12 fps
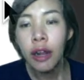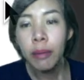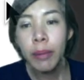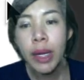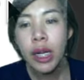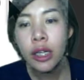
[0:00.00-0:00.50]

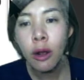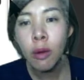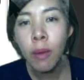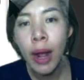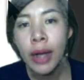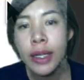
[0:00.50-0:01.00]
มีช่อง
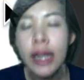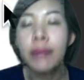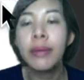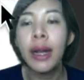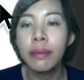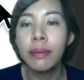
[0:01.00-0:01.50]
ว่างเทียม
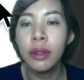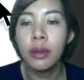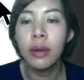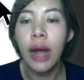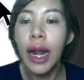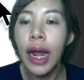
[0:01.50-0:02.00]
ในลำตัว
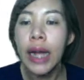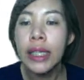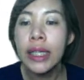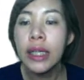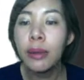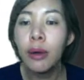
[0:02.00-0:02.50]
นะคะ
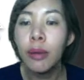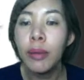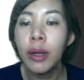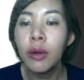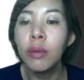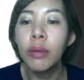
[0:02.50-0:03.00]
ซึ่งจะพบใน
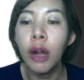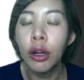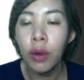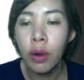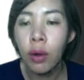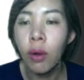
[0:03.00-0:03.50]
กลุ่มนอน
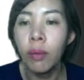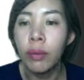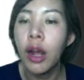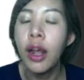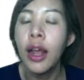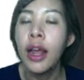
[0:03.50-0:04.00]
ตัวกลม
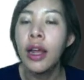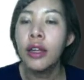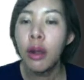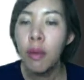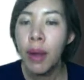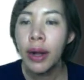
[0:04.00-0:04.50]
เนาะช่
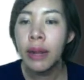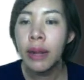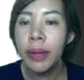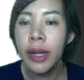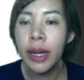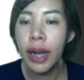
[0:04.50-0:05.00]
องว่างเทียม
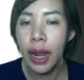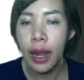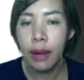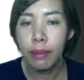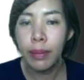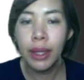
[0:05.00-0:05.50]
เป็นยังไง
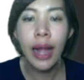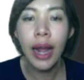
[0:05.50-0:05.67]
มันต่า